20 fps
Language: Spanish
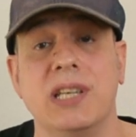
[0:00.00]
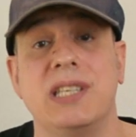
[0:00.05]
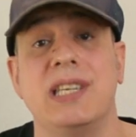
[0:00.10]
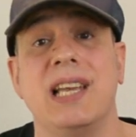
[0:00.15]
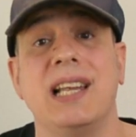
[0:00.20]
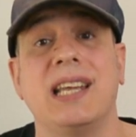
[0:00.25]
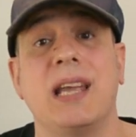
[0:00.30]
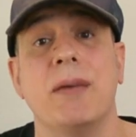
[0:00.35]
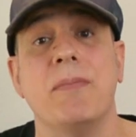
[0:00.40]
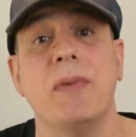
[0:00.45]
es
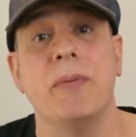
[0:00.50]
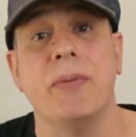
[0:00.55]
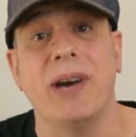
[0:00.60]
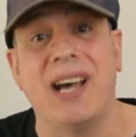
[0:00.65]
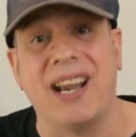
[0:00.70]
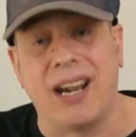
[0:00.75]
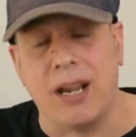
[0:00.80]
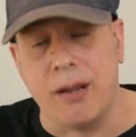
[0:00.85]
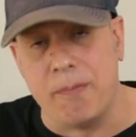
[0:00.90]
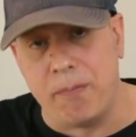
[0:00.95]
el que me
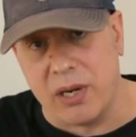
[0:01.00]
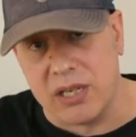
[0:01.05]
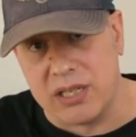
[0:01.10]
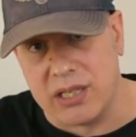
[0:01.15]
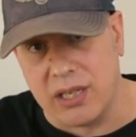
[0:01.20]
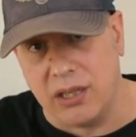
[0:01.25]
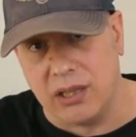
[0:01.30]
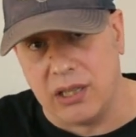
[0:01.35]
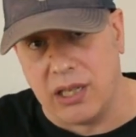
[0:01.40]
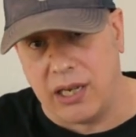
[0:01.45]
va a
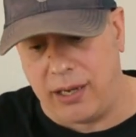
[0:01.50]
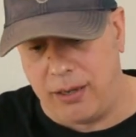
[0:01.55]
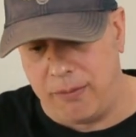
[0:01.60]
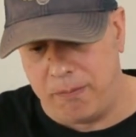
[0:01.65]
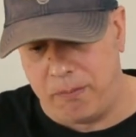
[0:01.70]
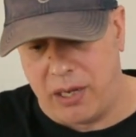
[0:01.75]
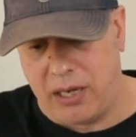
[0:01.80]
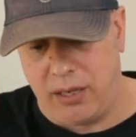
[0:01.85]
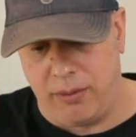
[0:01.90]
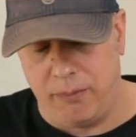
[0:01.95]
representar el
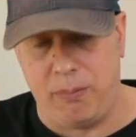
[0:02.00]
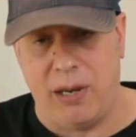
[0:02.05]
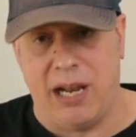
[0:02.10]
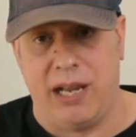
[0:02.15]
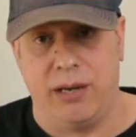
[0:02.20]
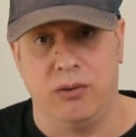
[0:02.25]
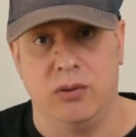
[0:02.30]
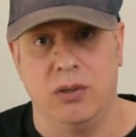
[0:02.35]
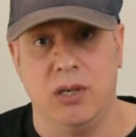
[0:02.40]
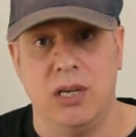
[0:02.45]

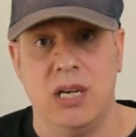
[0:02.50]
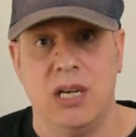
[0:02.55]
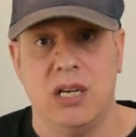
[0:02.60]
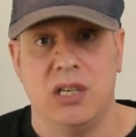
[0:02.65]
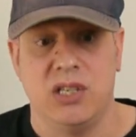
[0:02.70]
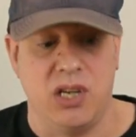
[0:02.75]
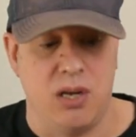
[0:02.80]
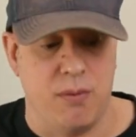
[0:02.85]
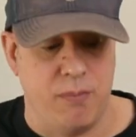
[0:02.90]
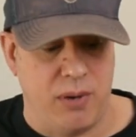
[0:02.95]
plano.
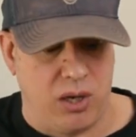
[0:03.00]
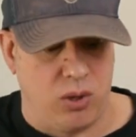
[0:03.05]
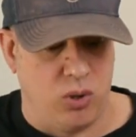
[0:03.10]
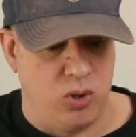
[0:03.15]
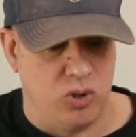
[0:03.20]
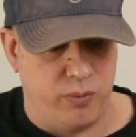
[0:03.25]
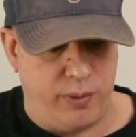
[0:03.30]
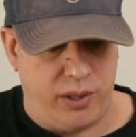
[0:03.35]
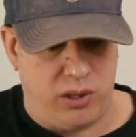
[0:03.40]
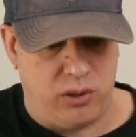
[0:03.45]
Sin embargo,
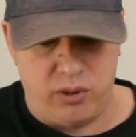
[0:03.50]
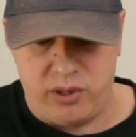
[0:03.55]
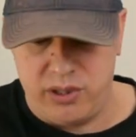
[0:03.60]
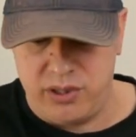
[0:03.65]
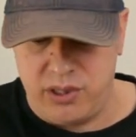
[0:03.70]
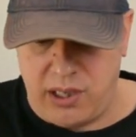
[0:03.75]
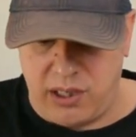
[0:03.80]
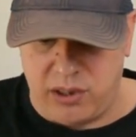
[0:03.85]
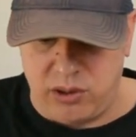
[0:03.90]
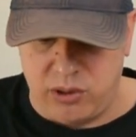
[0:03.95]
los vectores
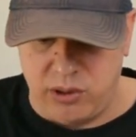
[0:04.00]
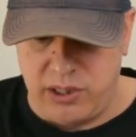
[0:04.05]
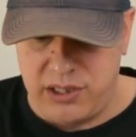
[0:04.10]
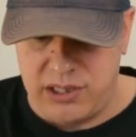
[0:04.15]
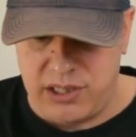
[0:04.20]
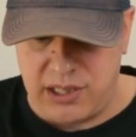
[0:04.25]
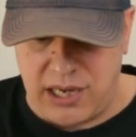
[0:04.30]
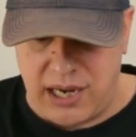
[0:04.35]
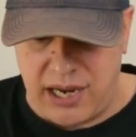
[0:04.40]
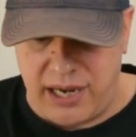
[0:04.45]

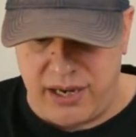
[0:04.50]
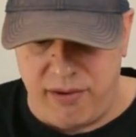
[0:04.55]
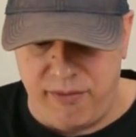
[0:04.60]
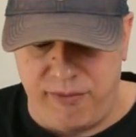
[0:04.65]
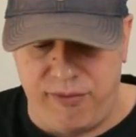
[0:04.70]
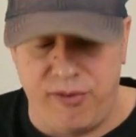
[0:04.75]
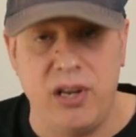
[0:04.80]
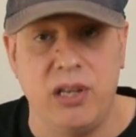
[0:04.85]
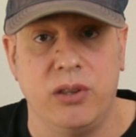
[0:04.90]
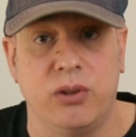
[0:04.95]
directores hay
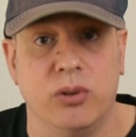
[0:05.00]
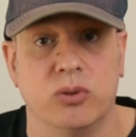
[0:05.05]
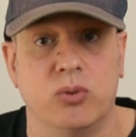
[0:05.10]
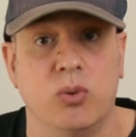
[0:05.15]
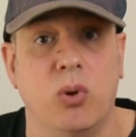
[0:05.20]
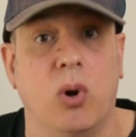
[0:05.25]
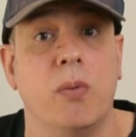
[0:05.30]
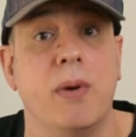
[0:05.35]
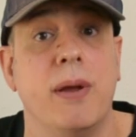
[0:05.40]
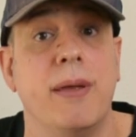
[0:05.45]
infinitos.
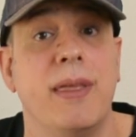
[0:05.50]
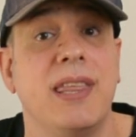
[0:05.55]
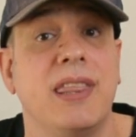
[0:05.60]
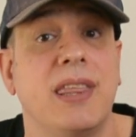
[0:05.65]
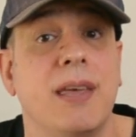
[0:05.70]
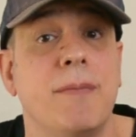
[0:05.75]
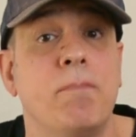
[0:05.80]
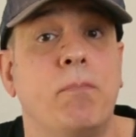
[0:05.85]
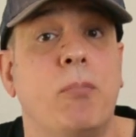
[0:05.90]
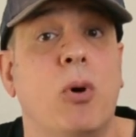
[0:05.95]
Luego me
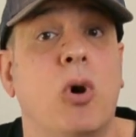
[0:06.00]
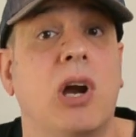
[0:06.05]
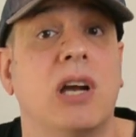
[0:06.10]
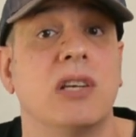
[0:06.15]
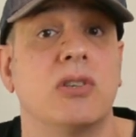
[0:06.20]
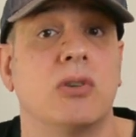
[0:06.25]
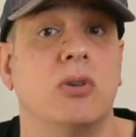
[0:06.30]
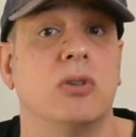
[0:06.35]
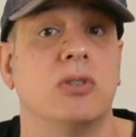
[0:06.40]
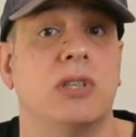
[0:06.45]
dicen
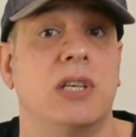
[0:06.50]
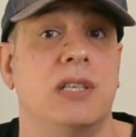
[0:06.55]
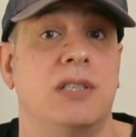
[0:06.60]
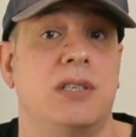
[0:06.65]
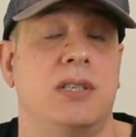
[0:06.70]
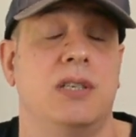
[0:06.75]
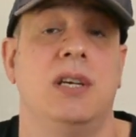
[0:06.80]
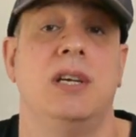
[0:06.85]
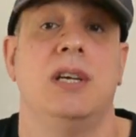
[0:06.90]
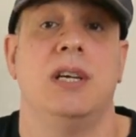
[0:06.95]
pocas
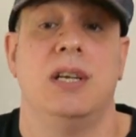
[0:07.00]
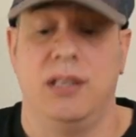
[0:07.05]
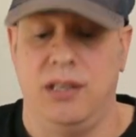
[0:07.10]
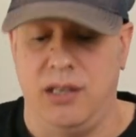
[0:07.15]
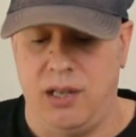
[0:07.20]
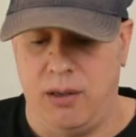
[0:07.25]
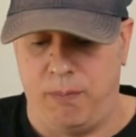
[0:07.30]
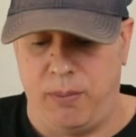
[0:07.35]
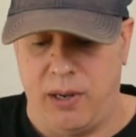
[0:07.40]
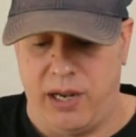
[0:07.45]
cosas
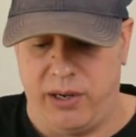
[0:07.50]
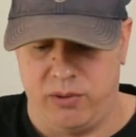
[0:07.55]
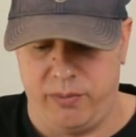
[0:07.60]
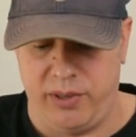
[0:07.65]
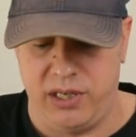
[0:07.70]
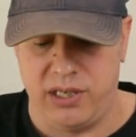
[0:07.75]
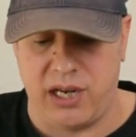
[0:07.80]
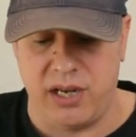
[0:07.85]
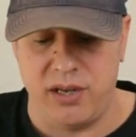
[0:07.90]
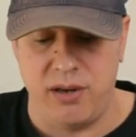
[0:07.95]
del plano.
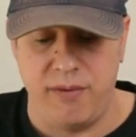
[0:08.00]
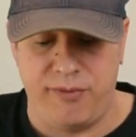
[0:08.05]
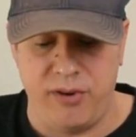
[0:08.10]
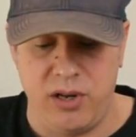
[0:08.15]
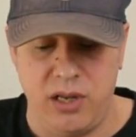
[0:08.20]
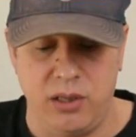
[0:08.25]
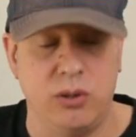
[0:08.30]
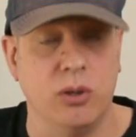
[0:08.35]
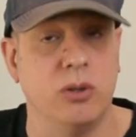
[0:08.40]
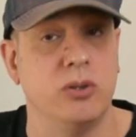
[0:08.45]
¿Ves que hay
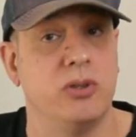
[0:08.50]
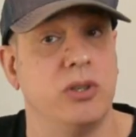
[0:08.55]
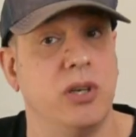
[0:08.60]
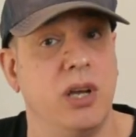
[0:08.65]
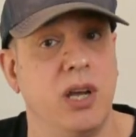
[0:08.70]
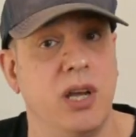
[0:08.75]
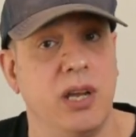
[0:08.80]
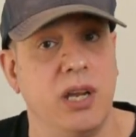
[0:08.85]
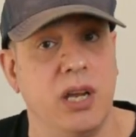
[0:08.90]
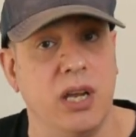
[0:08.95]
infinitos
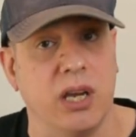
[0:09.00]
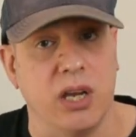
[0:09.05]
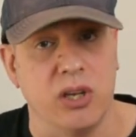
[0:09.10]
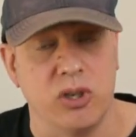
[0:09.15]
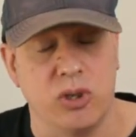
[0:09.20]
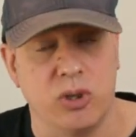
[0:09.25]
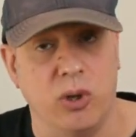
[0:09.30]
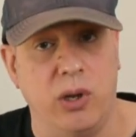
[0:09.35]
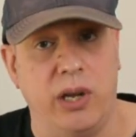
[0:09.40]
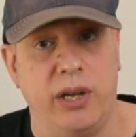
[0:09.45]
y que
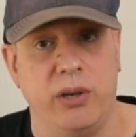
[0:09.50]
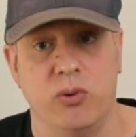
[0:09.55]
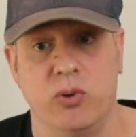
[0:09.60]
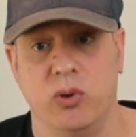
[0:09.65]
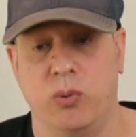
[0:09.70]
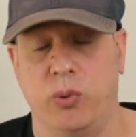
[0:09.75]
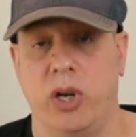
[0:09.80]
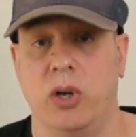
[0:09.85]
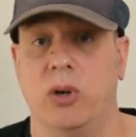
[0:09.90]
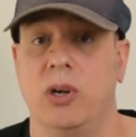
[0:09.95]
solo hay
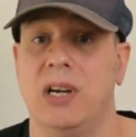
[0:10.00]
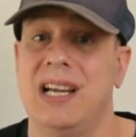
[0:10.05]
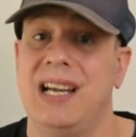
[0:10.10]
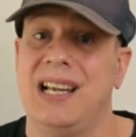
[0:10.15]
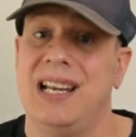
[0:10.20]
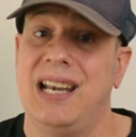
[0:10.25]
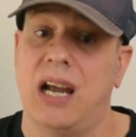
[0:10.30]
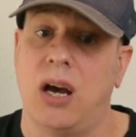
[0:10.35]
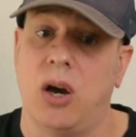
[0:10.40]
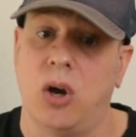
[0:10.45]
uno? Bueno,
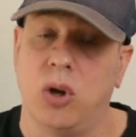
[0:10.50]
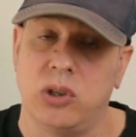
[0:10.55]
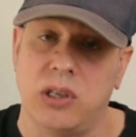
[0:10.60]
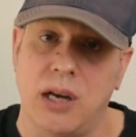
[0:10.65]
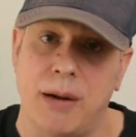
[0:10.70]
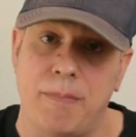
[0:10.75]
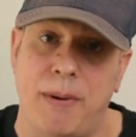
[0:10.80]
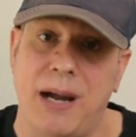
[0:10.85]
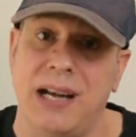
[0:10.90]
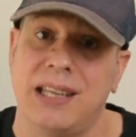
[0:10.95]
la
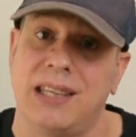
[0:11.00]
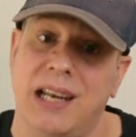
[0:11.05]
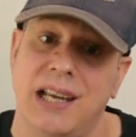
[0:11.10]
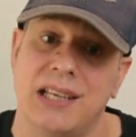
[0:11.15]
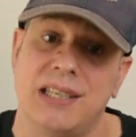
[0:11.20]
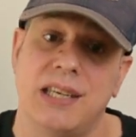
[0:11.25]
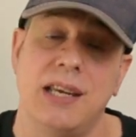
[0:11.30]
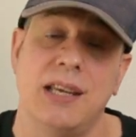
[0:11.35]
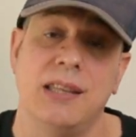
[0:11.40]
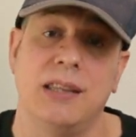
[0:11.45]
otra parte, la
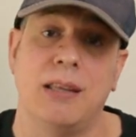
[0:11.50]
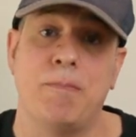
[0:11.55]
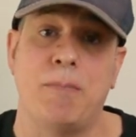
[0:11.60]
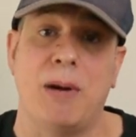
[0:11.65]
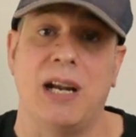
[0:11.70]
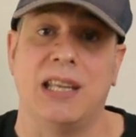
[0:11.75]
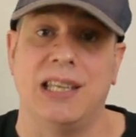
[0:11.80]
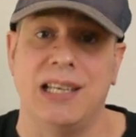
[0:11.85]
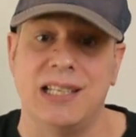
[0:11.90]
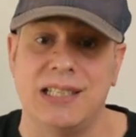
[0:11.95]
siguiente
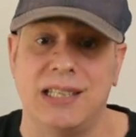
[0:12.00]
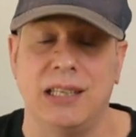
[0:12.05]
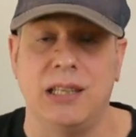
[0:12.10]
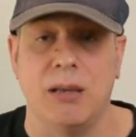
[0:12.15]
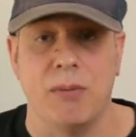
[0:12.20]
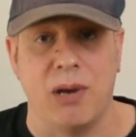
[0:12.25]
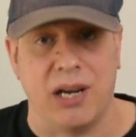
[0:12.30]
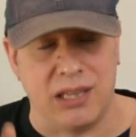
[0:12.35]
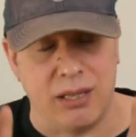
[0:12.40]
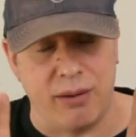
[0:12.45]
parte de este
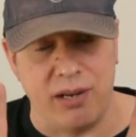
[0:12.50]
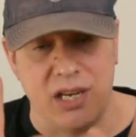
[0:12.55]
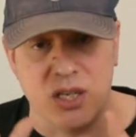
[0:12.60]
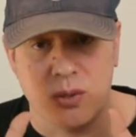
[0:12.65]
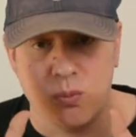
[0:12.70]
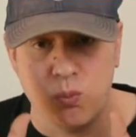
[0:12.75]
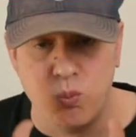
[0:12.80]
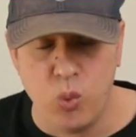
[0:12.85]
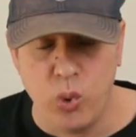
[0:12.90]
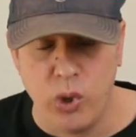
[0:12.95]
tema, que también
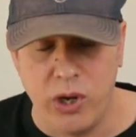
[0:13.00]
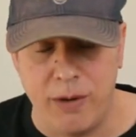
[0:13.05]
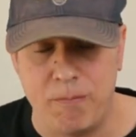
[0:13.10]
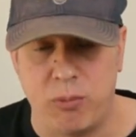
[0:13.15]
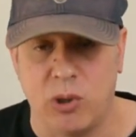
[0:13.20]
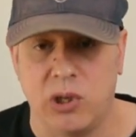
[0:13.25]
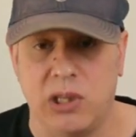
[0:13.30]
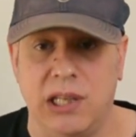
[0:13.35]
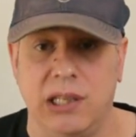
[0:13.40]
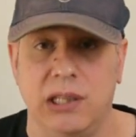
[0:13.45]
es muy
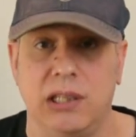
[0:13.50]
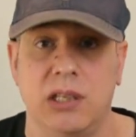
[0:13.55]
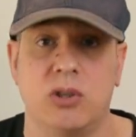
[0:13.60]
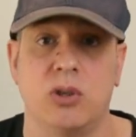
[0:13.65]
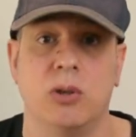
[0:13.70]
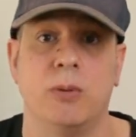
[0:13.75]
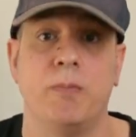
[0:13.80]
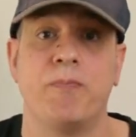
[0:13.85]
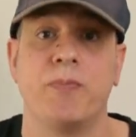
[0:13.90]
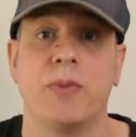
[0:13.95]
importante,
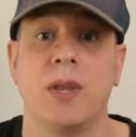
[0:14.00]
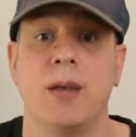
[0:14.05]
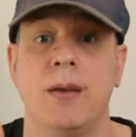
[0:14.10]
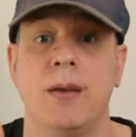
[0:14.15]
son